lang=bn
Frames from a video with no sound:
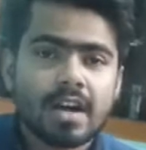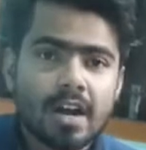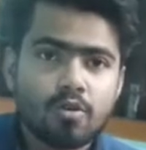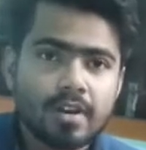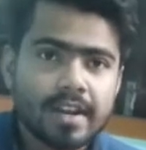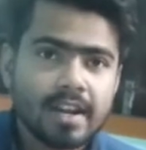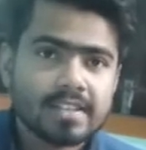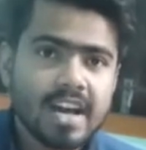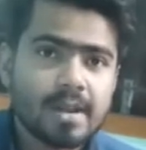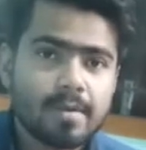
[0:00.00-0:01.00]
কারণ এটা
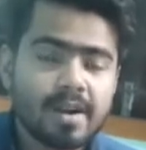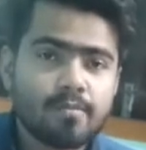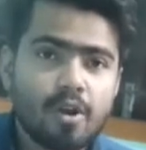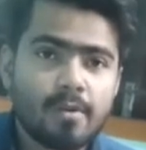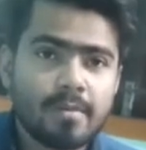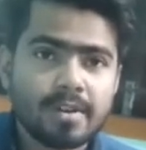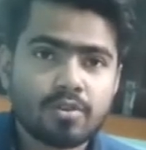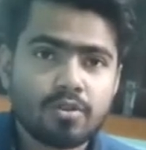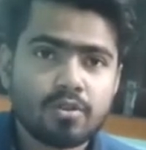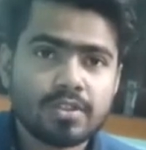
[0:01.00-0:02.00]
সার্ভারের প্রবলেমের
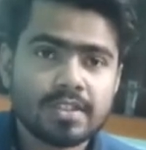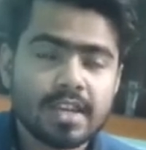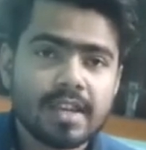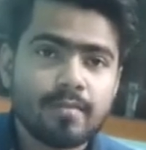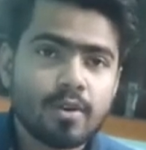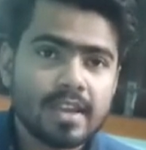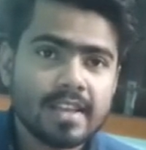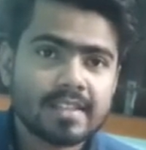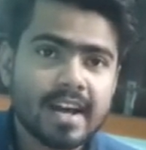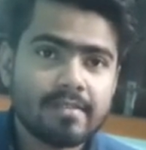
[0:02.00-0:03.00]
জন্য হচ্ছে এবং
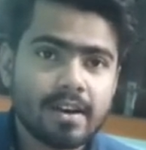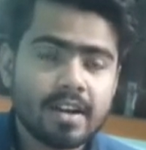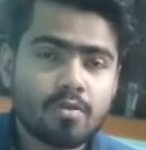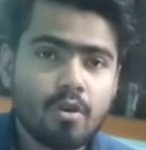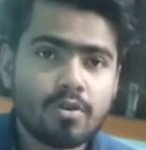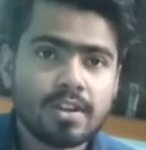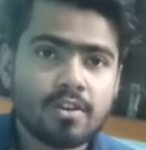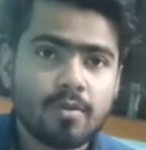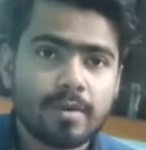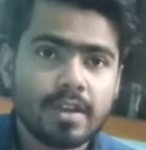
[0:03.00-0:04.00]
এই সার্ভারটা কখন
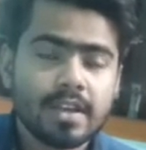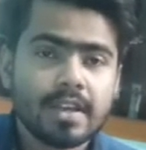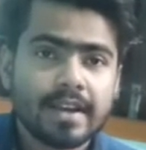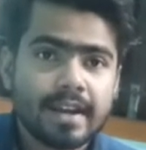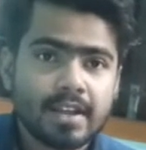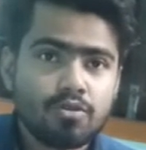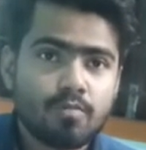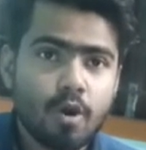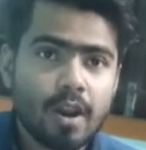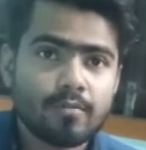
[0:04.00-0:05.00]
ঠিক হবে এটা
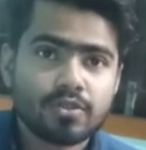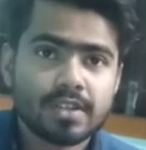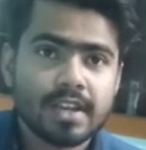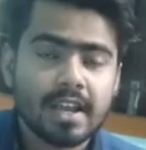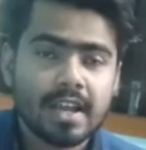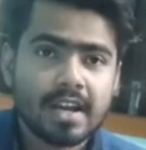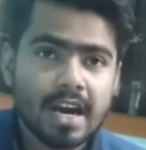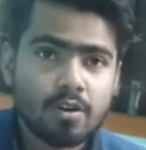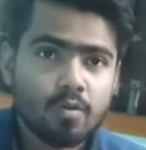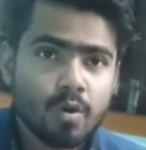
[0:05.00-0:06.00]
কিন্তু বলা মুশকিল
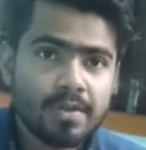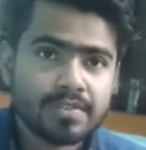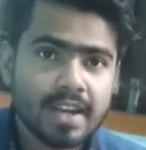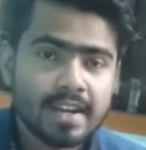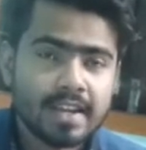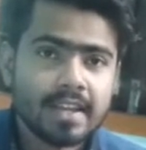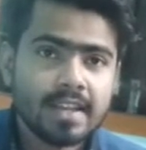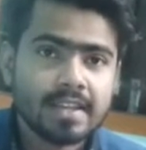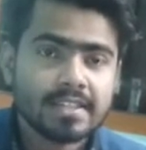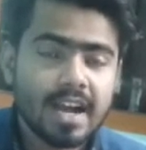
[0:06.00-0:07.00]
কারণ ওয়েবসাইটে
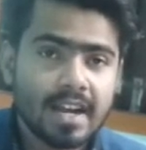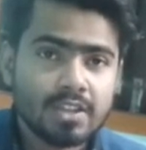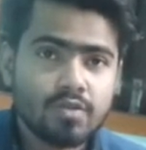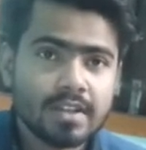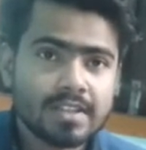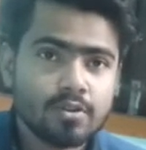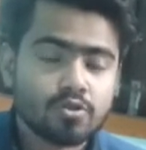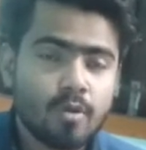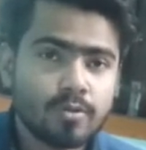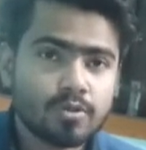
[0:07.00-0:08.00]
যা কিছু আছে
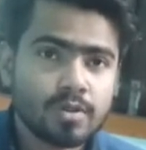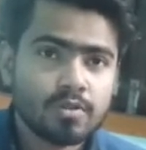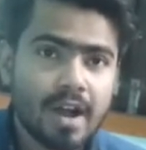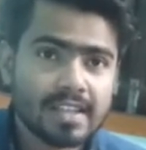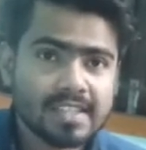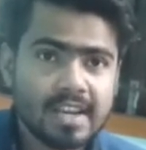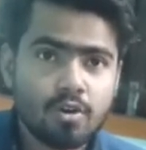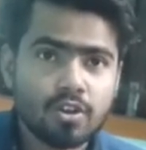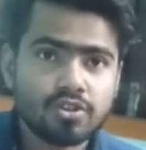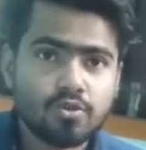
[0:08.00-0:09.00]
সমস্ত কিছু আজকে
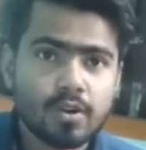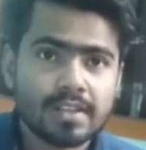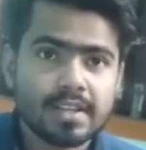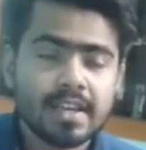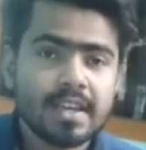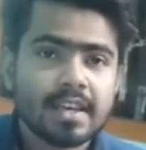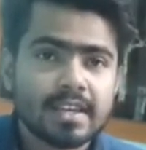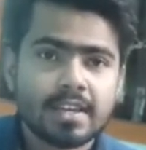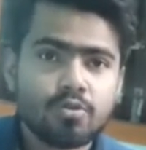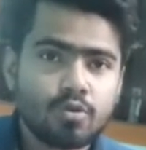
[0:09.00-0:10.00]
লঞ্চ করেছে
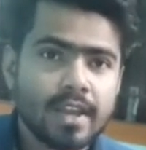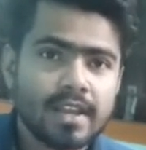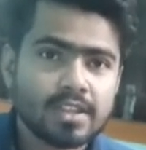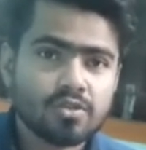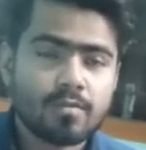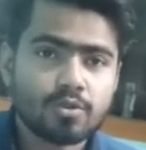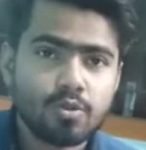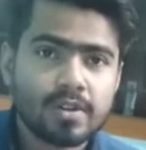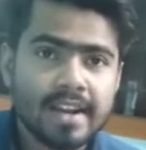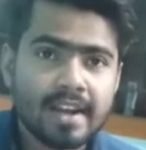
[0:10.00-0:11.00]
কিন্তু এর যে
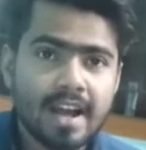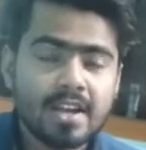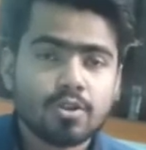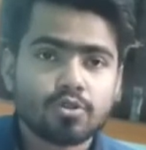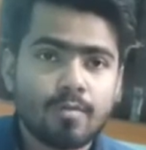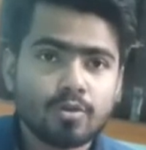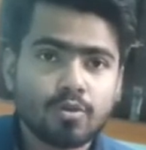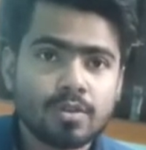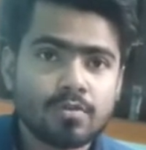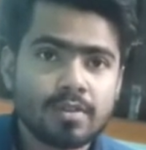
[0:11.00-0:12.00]
সমস্ত ডেটা
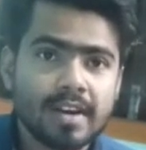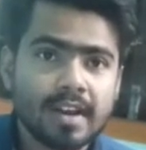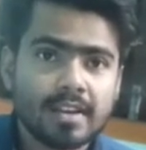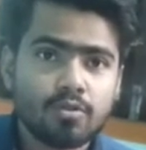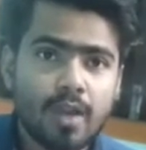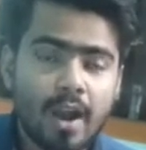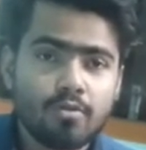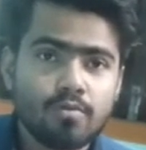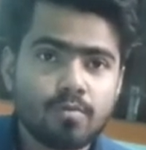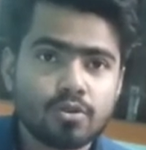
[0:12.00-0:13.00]
সমস্ত কিছু ডেটা কিন্তু
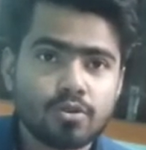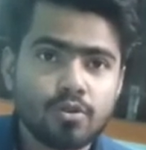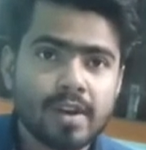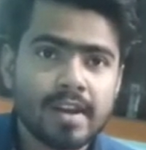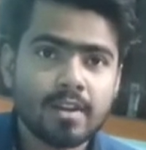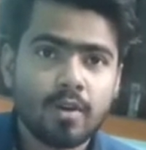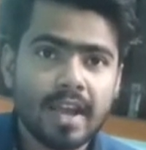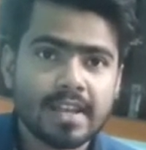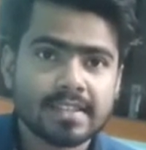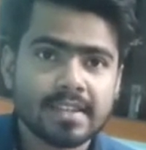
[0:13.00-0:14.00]
এখনও পর্যন্ত রেডি
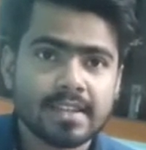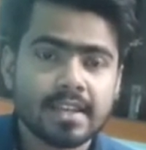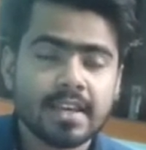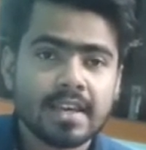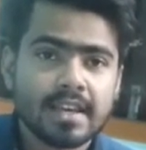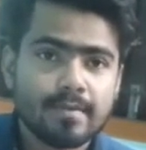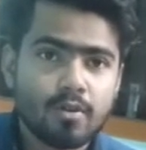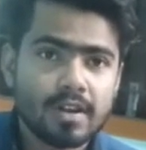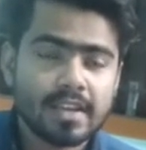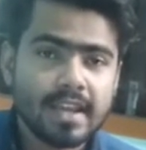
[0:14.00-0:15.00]
হয়ে আসেনি
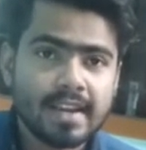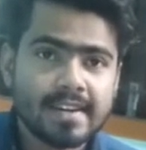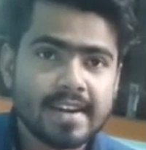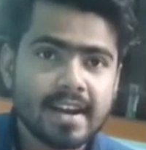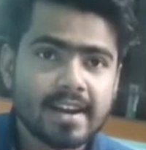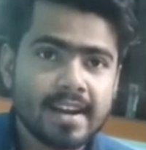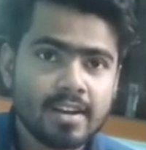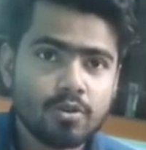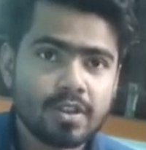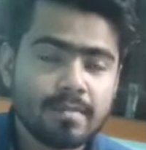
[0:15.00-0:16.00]
এবং এই ডেটা
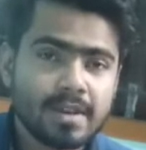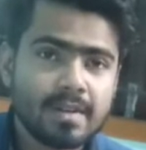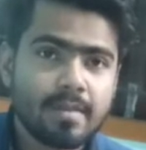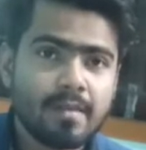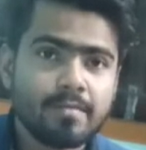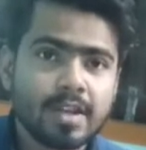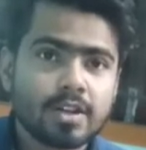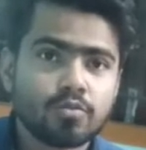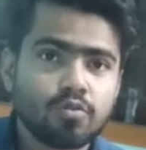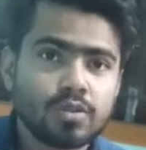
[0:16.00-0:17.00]
রেডি হতে মিনিমাম
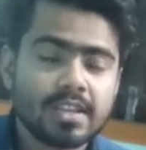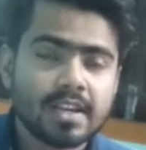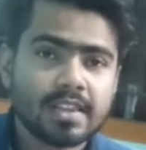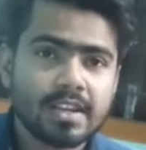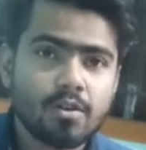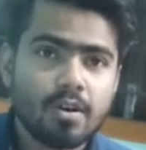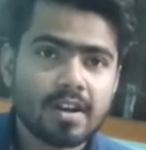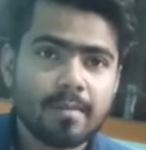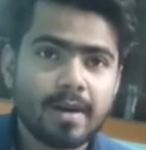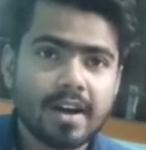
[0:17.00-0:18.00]
দুই থেকে তিন
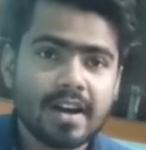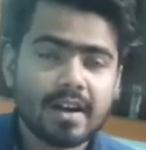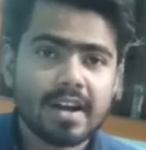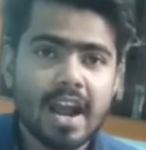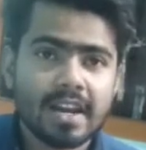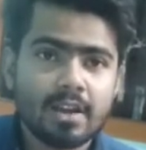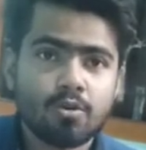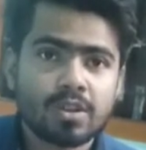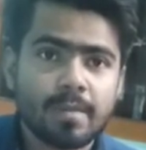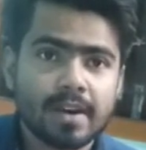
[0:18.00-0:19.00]
ঘন্টা বা
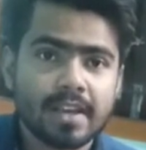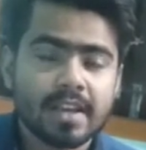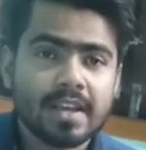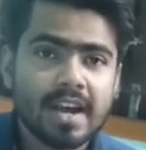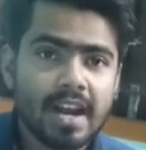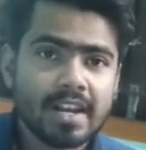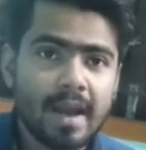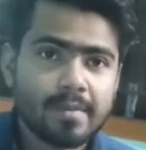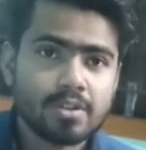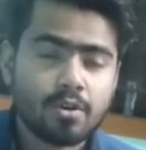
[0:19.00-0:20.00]
কালকেও হতে পারে কালকে
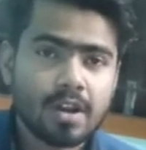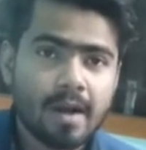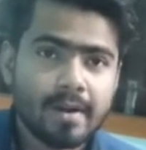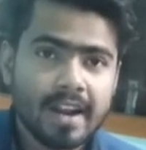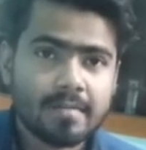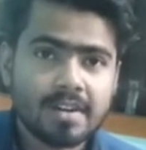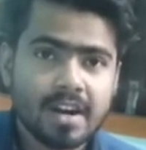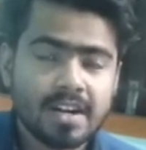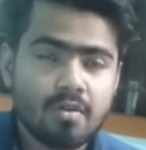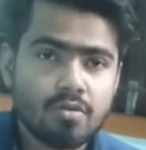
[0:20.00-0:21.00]
আপনি যখন আবার অ্যাডমিট
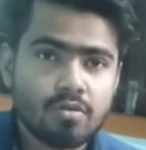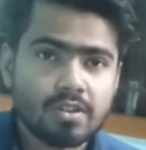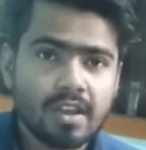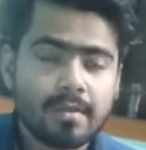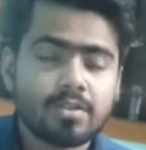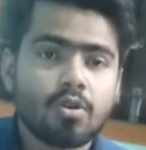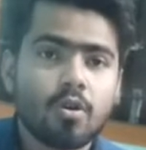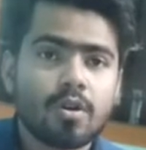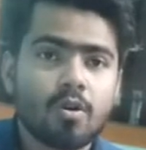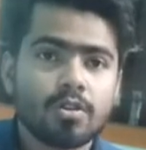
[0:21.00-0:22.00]
কার্ড ডাউনলোড করতে যাবেন
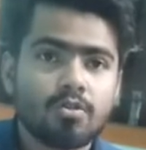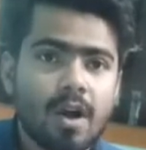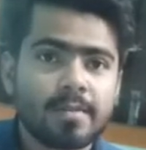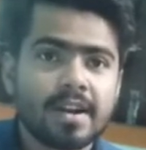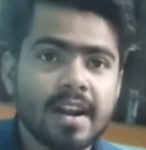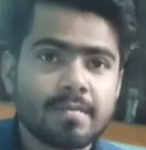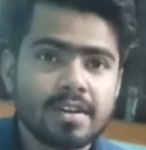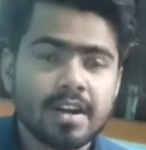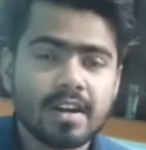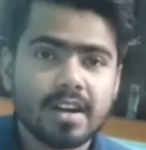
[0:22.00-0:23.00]
তখন হয়তো আপনার
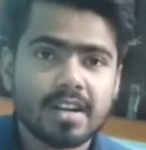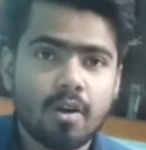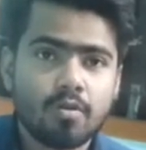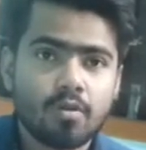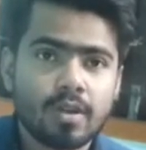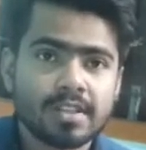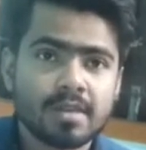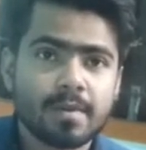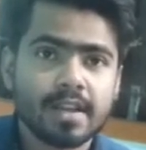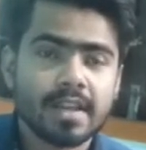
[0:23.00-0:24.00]
অ্যাডমিট কার্ড ডাউনলোড হয়ে
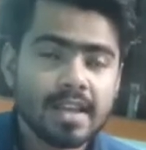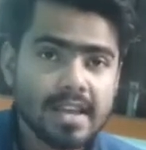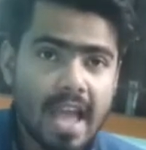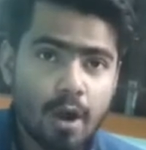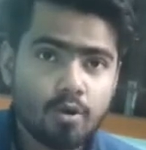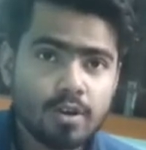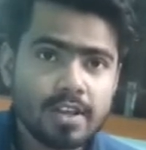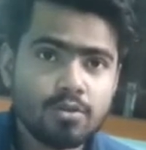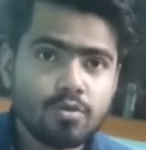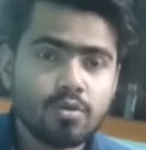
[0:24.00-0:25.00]
যেতে পারে এখন
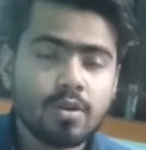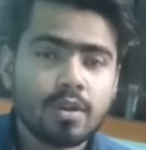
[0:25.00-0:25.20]
কিন্তু